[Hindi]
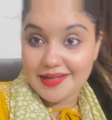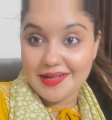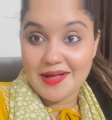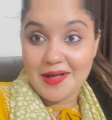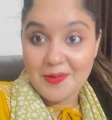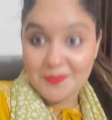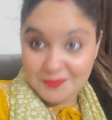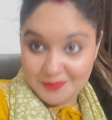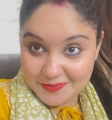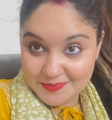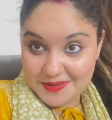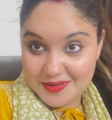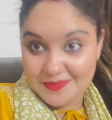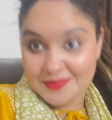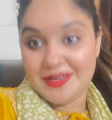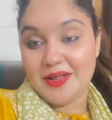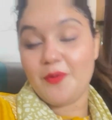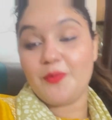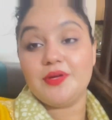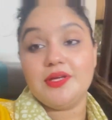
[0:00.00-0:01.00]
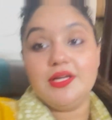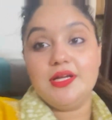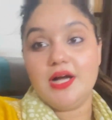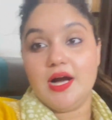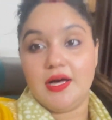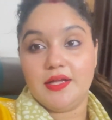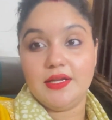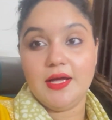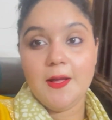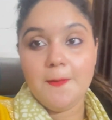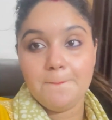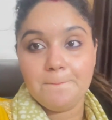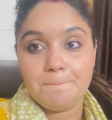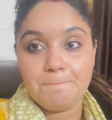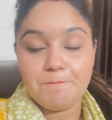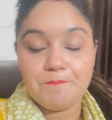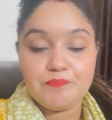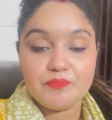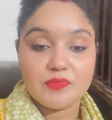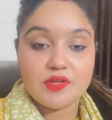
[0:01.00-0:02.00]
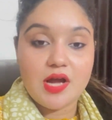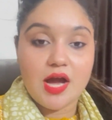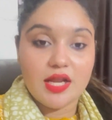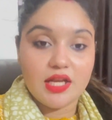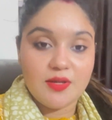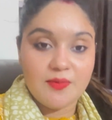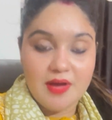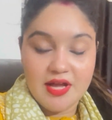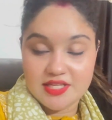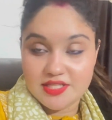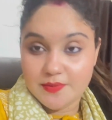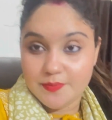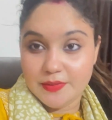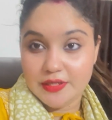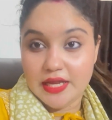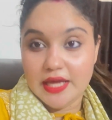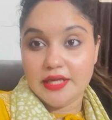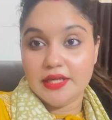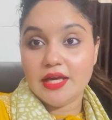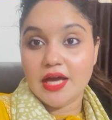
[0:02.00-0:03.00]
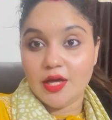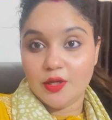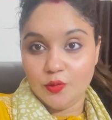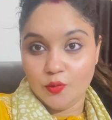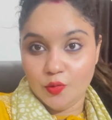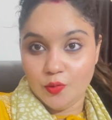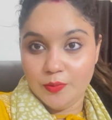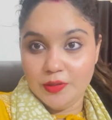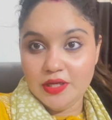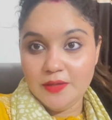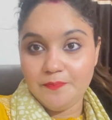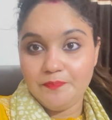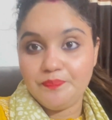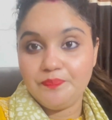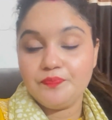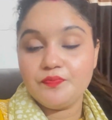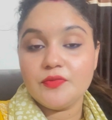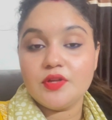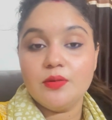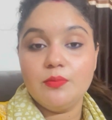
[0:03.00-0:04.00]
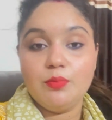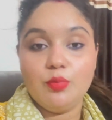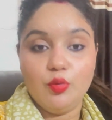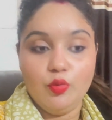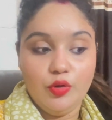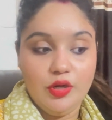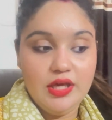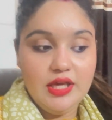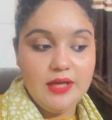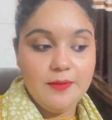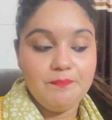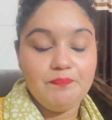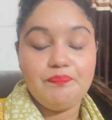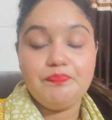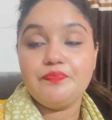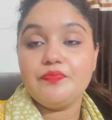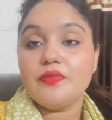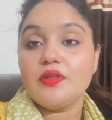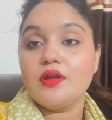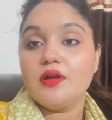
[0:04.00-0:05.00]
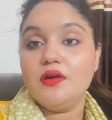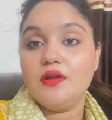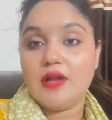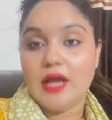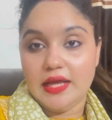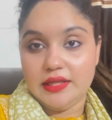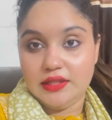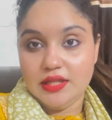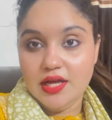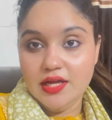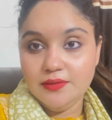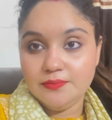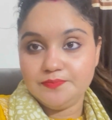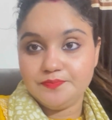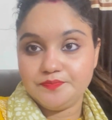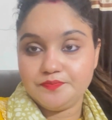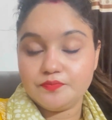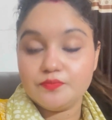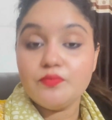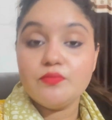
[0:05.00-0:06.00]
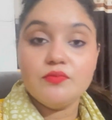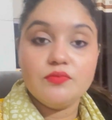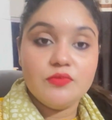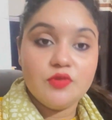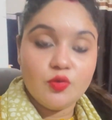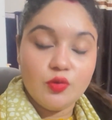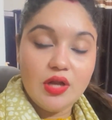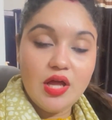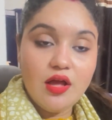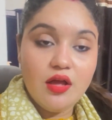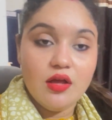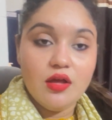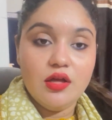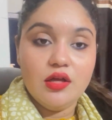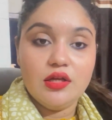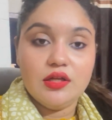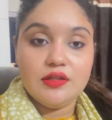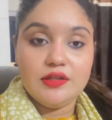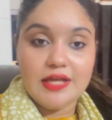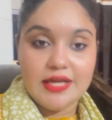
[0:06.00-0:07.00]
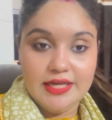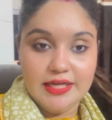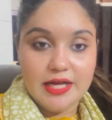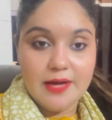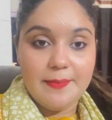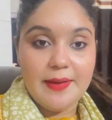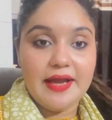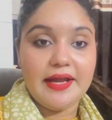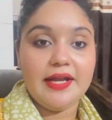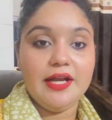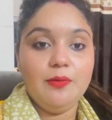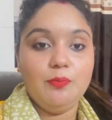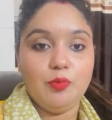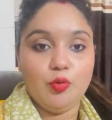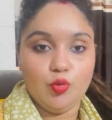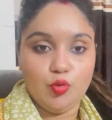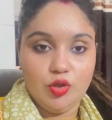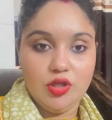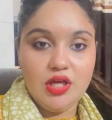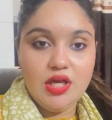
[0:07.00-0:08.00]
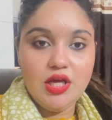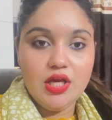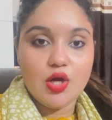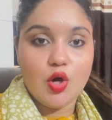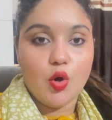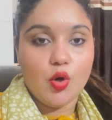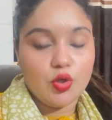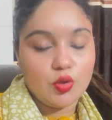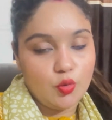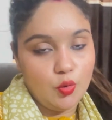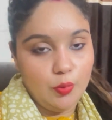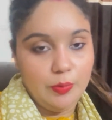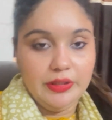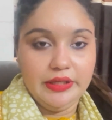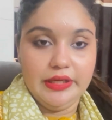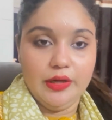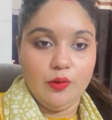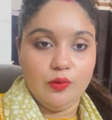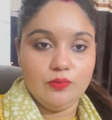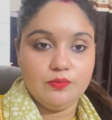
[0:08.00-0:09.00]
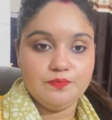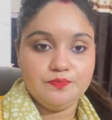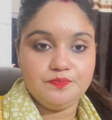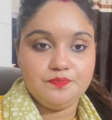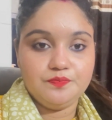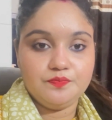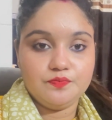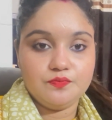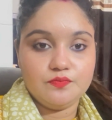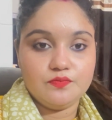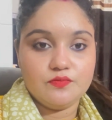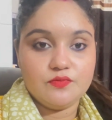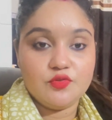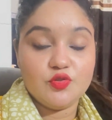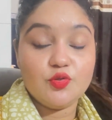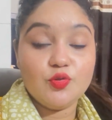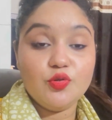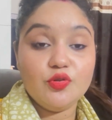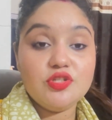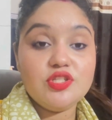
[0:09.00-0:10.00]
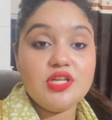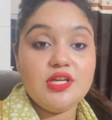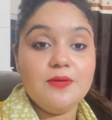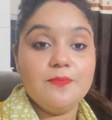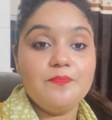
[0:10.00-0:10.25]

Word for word: अब मैं बनाऊँगी खाना खाने में आज हम बनाएंगे आलू गोभी पूड़ी रायता नो ना दही का पैकेट बूंदी और गोभी ले आओ सुनो जी